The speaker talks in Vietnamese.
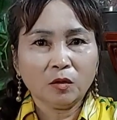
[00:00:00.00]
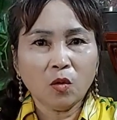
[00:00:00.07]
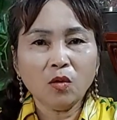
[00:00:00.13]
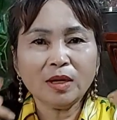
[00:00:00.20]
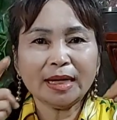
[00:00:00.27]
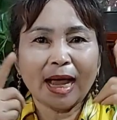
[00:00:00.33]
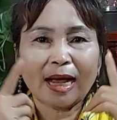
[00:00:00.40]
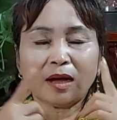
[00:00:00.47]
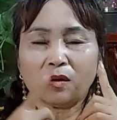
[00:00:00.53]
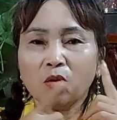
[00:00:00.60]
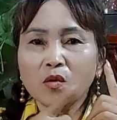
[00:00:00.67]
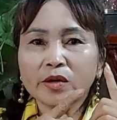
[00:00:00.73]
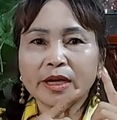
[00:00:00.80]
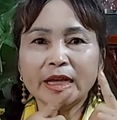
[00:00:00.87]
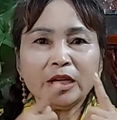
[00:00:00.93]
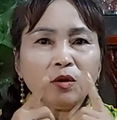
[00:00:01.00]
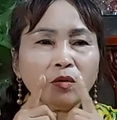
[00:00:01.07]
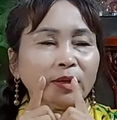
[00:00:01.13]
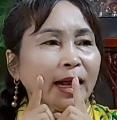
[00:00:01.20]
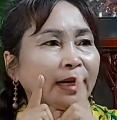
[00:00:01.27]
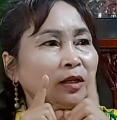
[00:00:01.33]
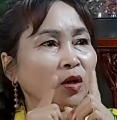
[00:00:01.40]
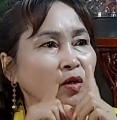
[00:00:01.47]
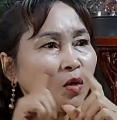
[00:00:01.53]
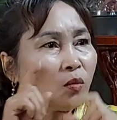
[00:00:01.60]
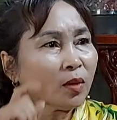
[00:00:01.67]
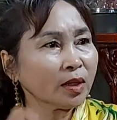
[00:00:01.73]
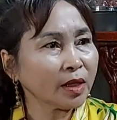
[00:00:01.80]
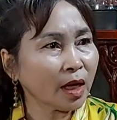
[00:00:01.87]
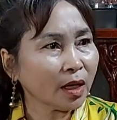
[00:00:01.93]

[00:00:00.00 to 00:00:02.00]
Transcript: có gằn, có ghi, có nặng, có rút hết